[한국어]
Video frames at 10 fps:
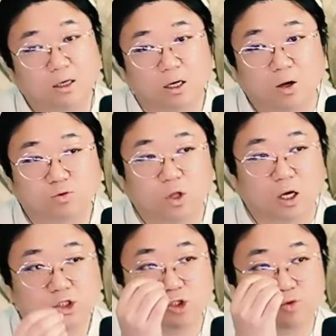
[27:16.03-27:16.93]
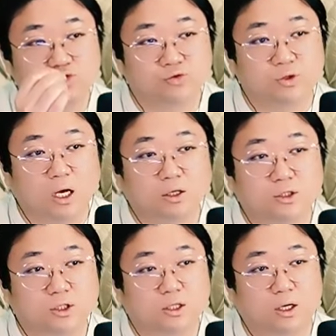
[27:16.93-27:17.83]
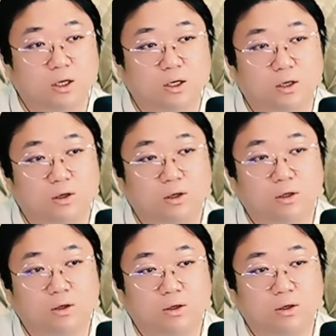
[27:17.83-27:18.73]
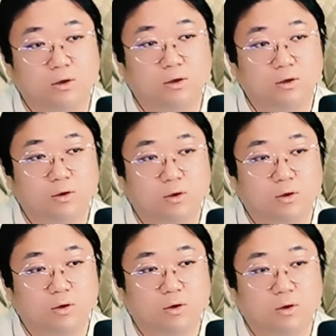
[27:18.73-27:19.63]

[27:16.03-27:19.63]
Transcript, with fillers: 말라고 내가 신호 준다 그랬잖아 또